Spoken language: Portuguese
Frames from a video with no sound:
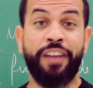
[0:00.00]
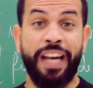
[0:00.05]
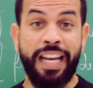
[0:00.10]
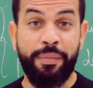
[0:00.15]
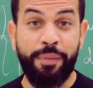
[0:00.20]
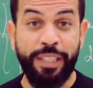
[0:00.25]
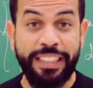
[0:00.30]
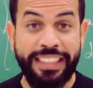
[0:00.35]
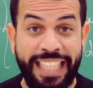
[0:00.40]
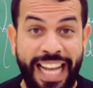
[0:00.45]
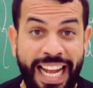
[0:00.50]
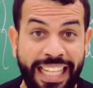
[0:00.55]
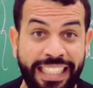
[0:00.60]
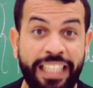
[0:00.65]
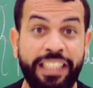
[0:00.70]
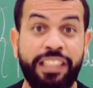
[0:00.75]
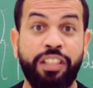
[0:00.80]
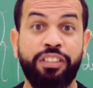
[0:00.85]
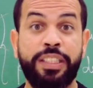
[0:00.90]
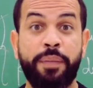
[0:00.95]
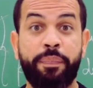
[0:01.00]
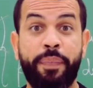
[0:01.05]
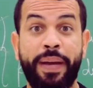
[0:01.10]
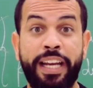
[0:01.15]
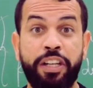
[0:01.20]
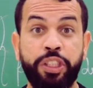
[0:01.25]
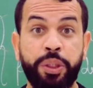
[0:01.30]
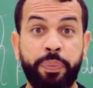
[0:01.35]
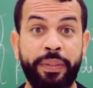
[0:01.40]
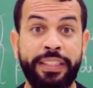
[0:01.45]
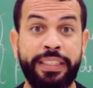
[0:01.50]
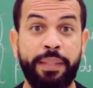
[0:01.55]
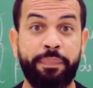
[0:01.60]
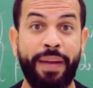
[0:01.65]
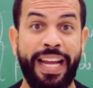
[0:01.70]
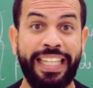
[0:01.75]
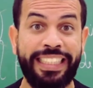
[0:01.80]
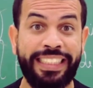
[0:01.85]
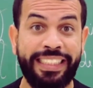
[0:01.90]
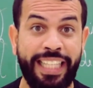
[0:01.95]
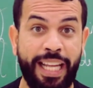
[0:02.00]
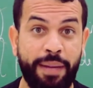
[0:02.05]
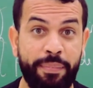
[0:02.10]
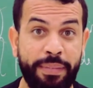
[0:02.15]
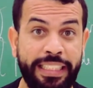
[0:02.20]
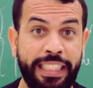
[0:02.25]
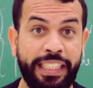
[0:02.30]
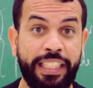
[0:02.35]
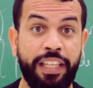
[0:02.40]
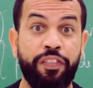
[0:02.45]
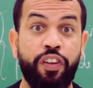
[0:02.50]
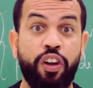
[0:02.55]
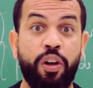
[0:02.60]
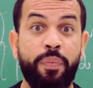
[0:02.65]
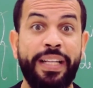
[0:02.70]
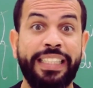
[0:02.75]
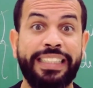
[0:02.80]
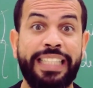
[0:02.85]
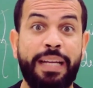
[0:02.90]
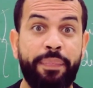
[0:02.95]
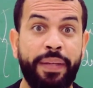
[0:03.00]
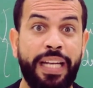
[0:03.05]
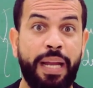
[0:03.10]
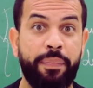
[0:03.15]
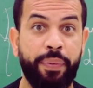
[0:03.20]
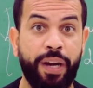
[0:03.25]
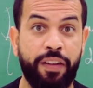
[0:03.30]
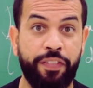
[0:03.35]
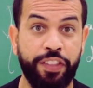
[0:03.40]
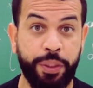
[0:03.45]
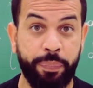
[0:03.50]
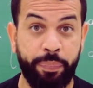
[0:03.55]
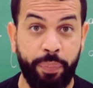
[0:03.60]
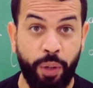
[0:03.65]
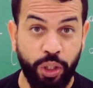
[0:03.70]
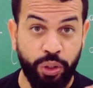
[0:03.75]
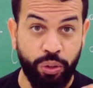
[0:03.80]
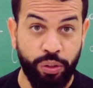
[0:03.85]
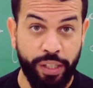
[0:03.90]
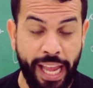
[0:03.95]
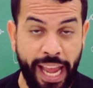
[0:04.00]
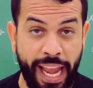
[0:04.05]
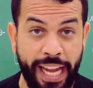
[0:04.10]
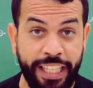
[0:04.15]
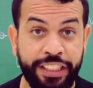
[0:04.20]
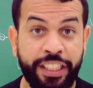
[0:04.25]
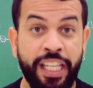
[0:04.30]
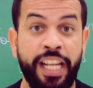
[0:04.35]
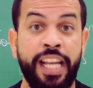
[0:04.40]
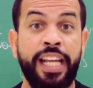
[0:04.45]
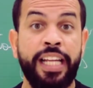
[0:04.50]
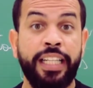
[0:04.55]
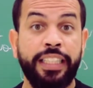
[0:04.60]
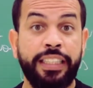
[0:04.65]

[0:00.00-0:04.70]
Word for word: Fala moçada, então separei os principais temas aqui, vou começar pela prova de português.